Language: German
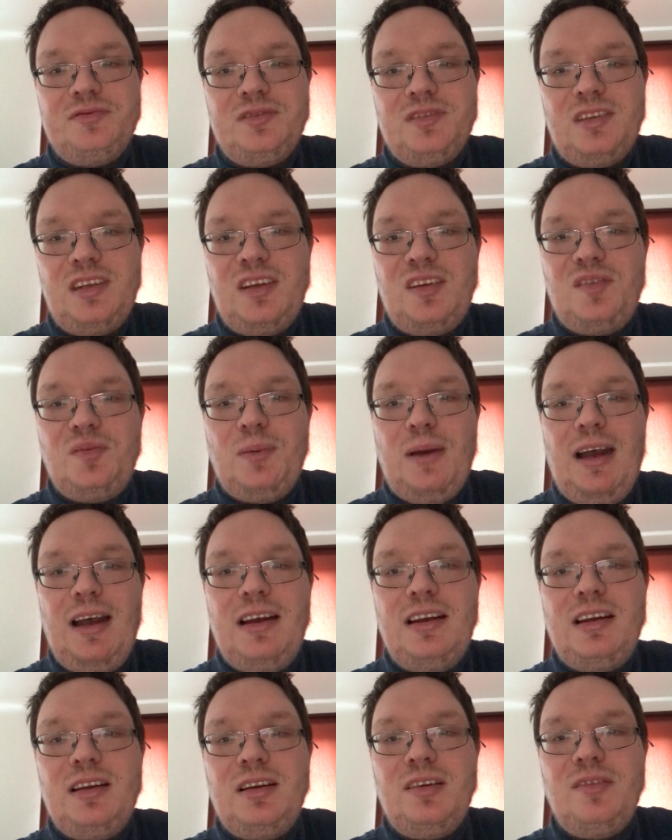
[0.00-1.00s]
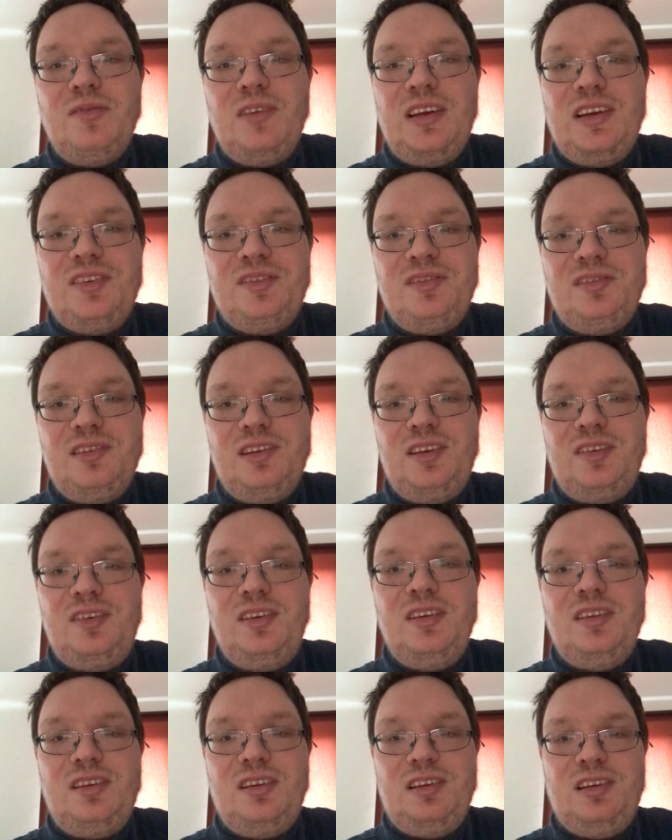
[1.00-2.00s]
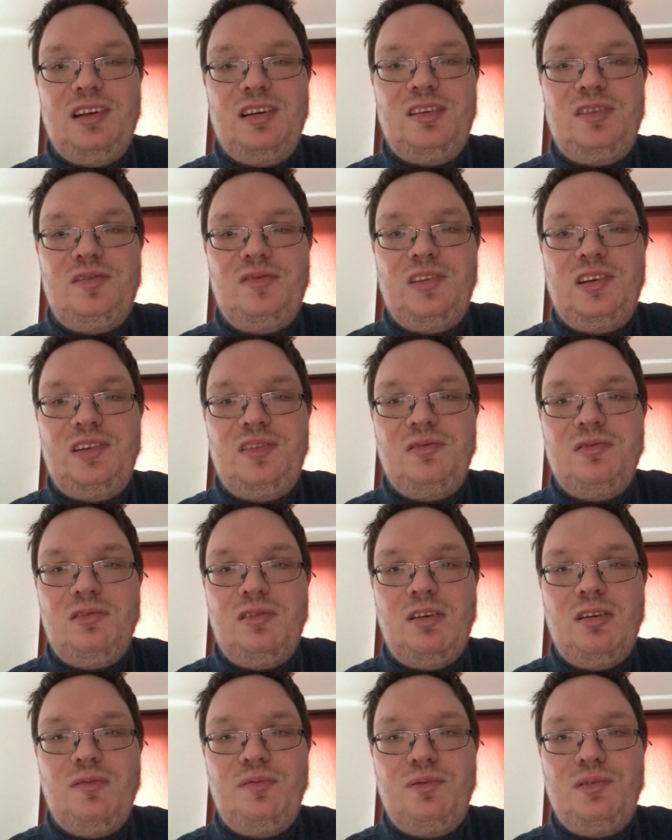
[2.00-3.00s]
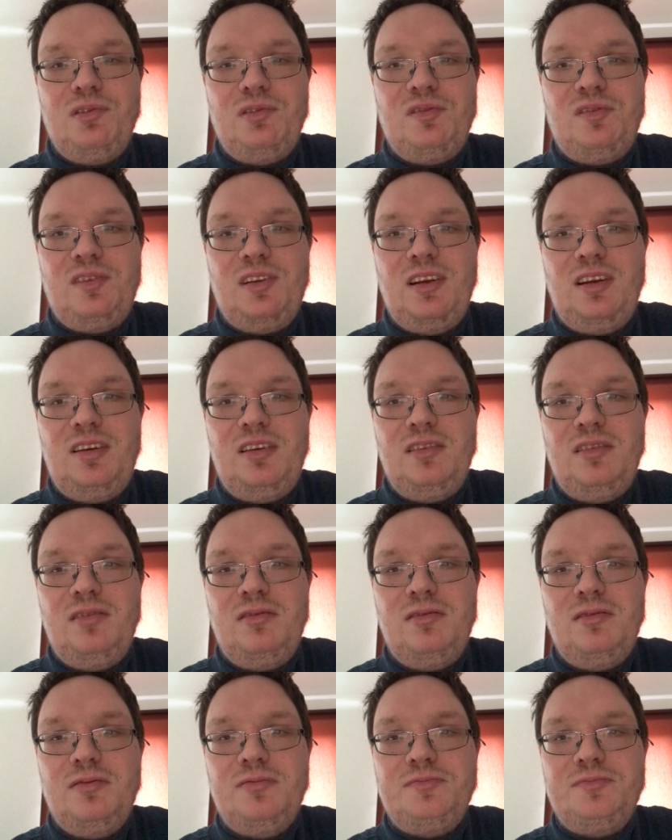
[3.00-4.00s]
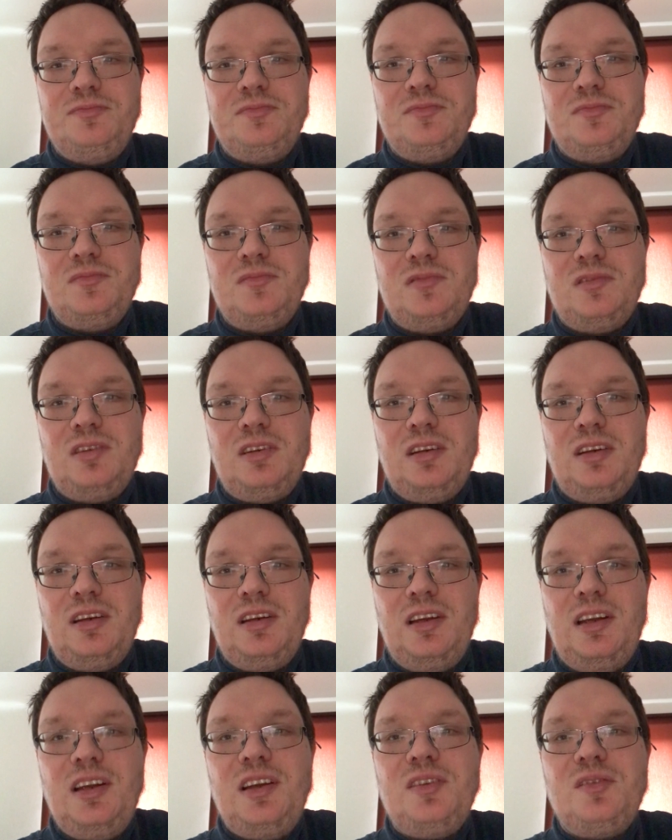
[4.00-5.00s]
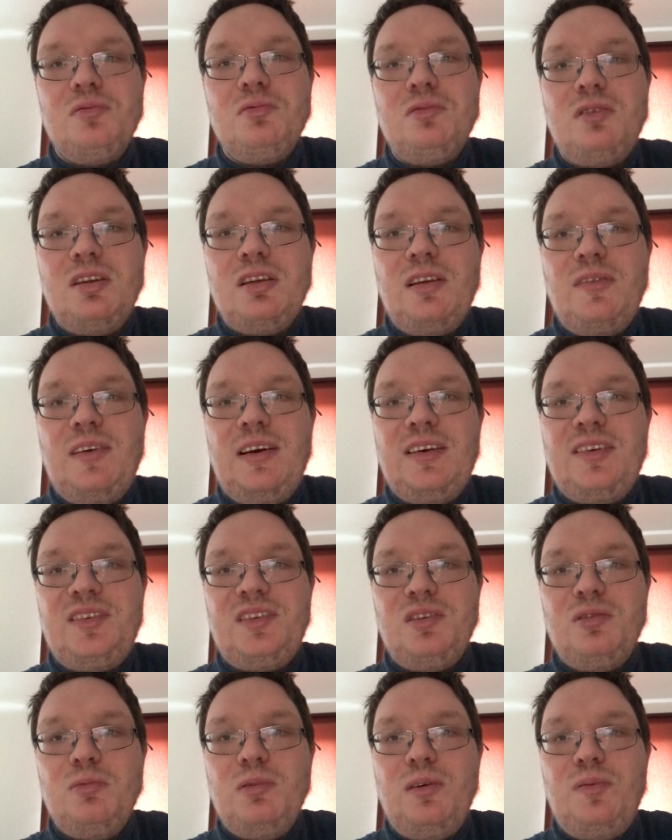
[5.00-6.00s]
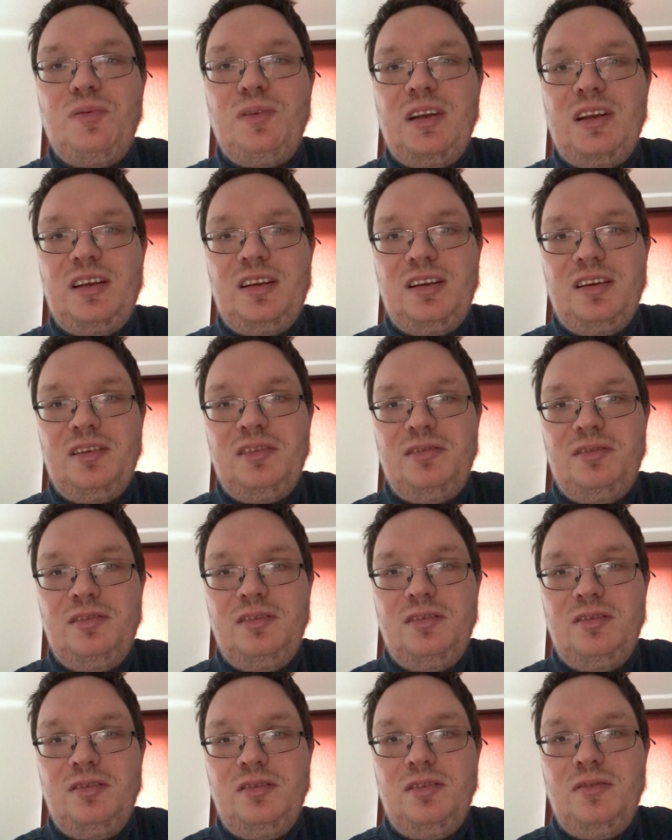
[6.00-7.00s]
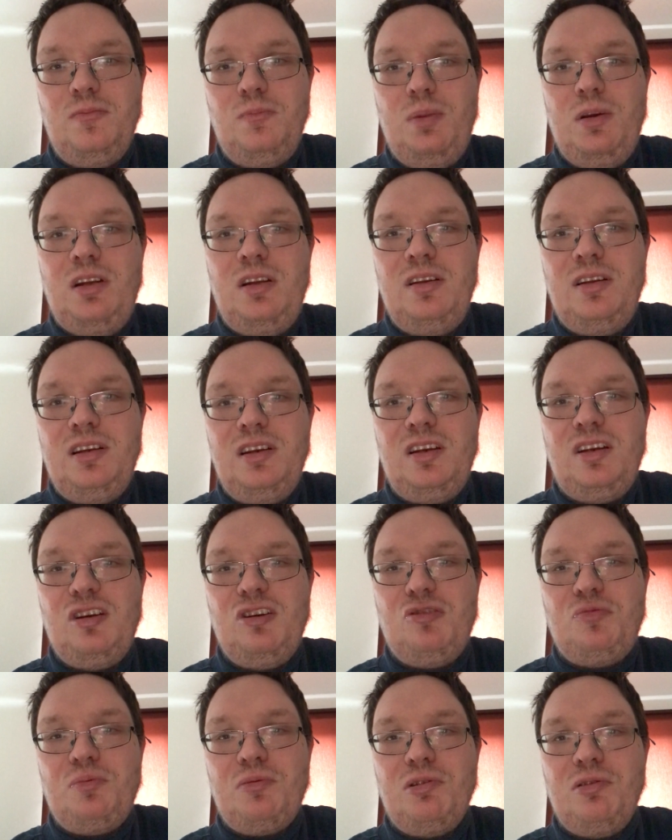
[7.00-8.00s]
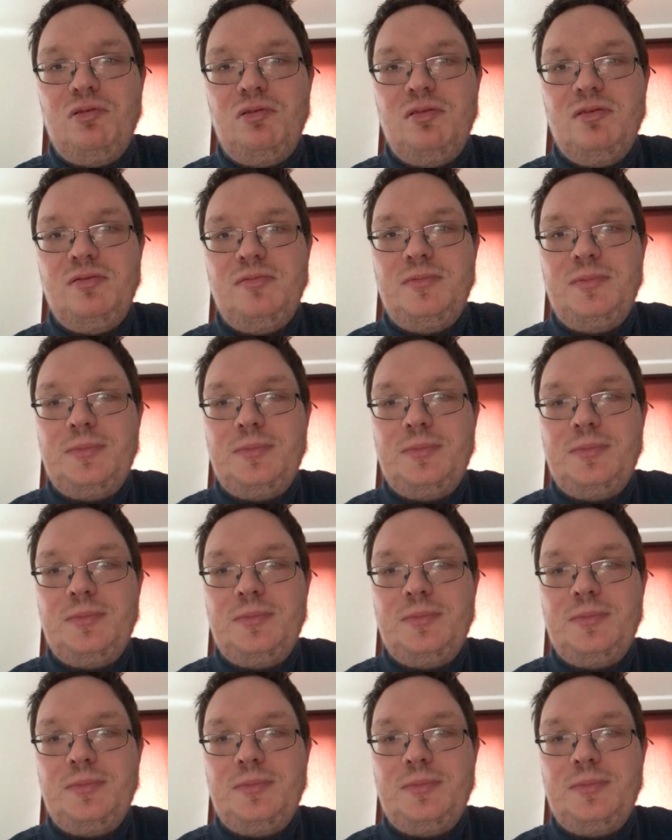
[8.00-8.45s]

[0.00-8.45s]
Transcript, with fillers: das wahre Wesen des Internets, Wesen unter Anführungszeichen, ist unter der Wasseroberfläche, bildlich gesprochen.